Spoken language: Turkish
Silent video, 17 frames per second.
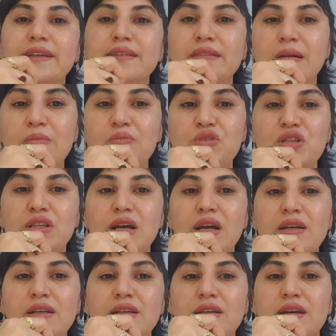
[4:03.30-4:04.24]
ya da
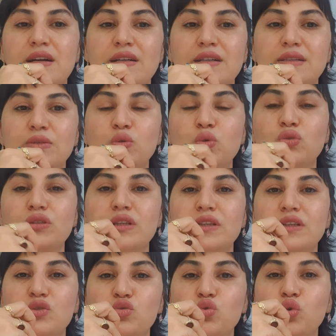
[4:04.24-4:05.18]
amcalarla alakalı
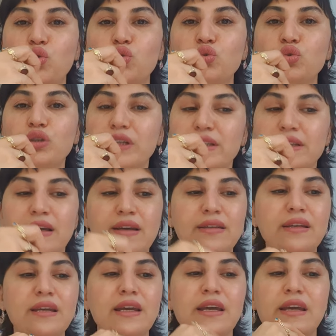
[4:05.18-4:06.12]
noktada sorunlu
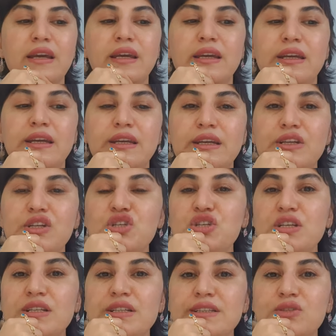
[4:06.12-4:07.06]
giden e,
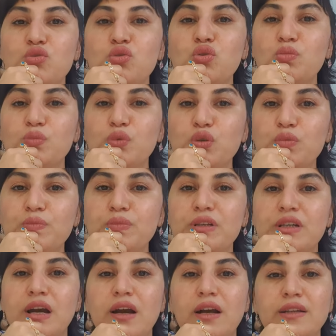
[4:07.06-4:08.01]
işiniz çok büyük
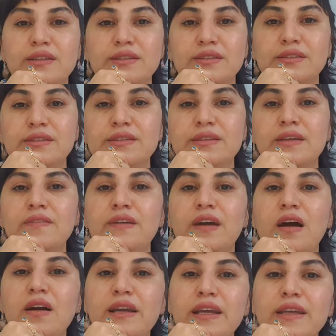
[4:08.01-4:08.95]
bir aydınlıkta ve
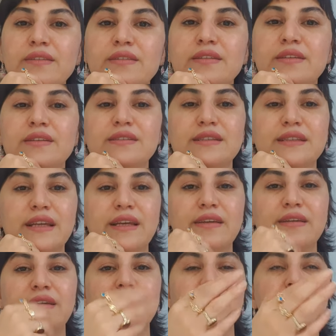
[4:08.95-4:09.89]
hak ettiğiniz
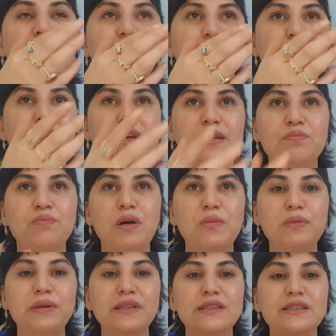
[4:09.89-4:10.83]
değeri yani
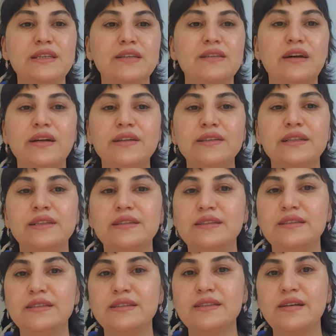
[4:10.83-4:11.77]
babanız ya da
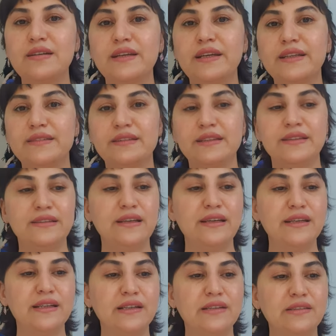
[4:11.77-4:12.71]
anneniz hak ettiği
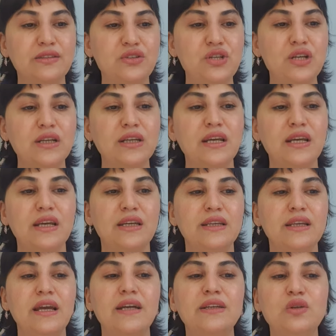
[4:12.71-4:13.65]
değeri alacak
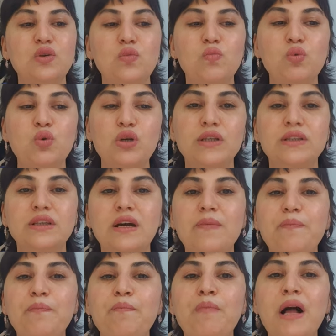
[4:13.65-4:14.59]
yani
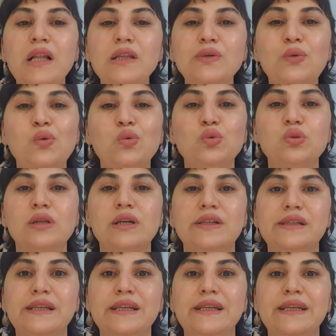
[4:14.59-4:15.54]
burada mal
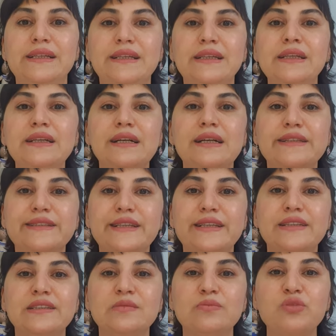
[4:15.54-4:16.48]
konuları ile ilgili
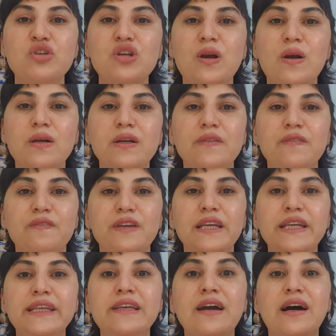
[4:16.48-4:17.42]
kazanılmış hak ve
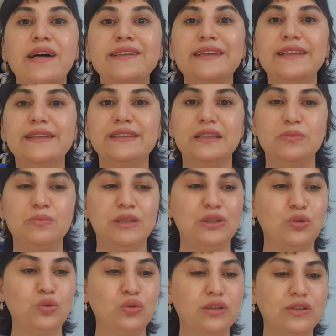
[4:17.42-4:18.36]
iade edilme
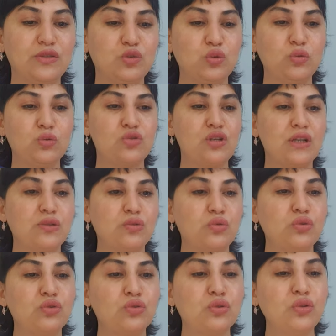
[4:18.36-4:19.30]
noktası olacak
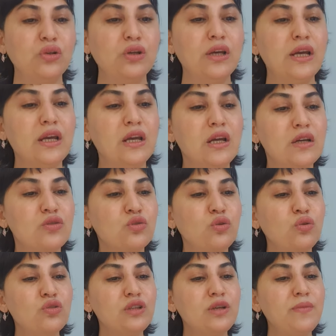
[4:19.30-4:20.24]
gözüküyor.
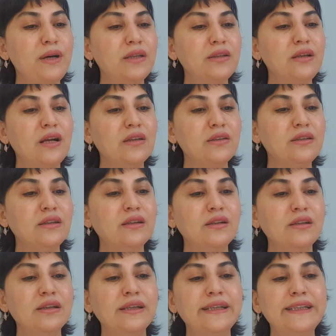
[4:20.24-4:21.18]
Son zamanlarda
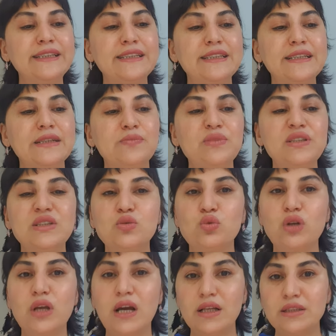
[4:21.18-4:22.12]
e, hislerimiz,
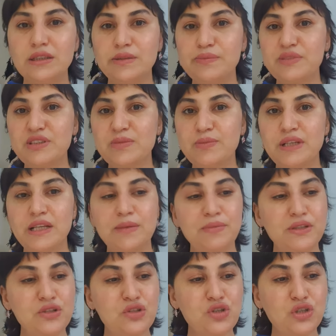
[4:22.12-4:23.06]
rüyalarımız
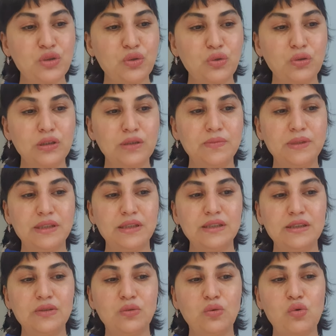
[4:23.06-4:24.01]
birebir çıkıyor olabilir.
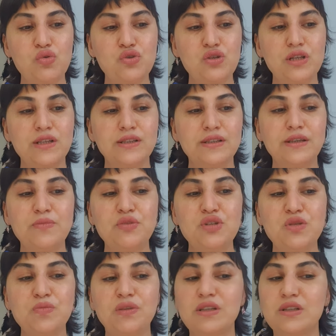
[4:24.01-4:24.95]
Koçlara
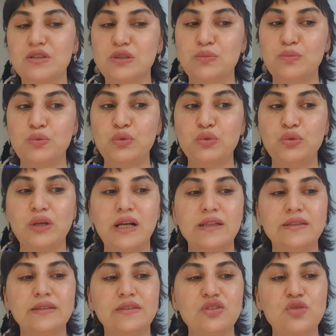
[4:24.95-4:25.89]
demişim ki
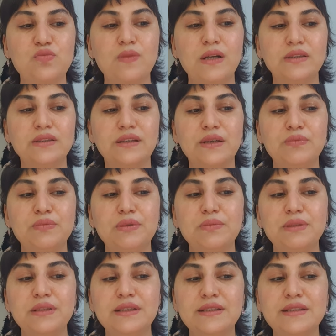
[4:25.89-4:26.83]
spiritüel danışmanlık
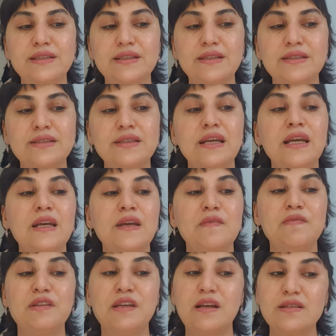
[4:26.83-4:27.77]
yapabilirsiniz.
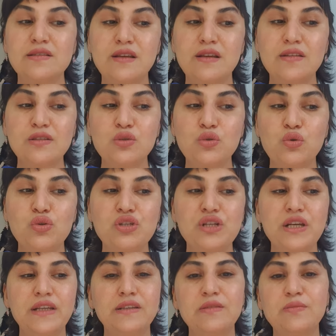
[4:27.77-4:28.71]
Finans,
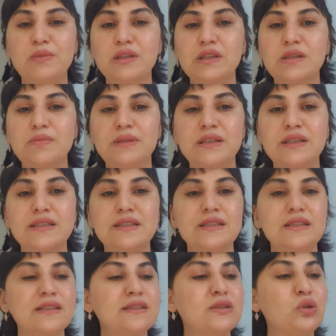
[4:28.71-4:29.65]
astroloji eğitimi
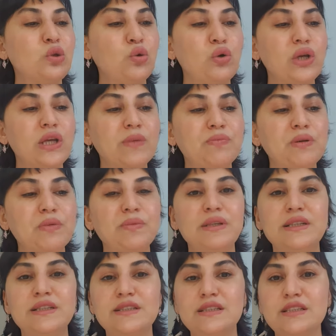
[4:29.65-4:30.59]
alabilirsiniz. Yoga
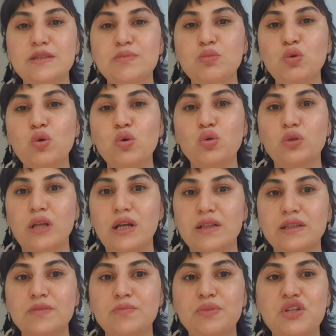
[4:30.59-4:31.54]
yapabilirsiniz. Bu
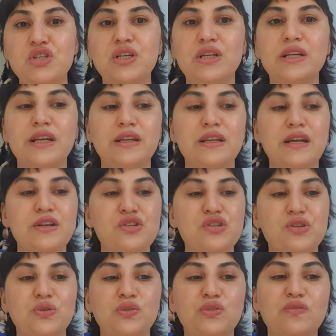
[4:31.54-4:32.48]
konularda başarı
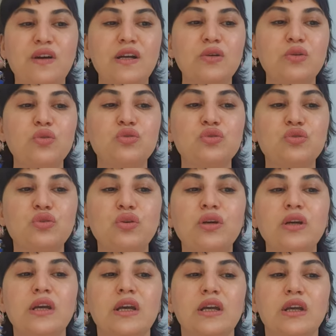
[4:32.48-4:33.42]
enerjiniz var gözüküyor.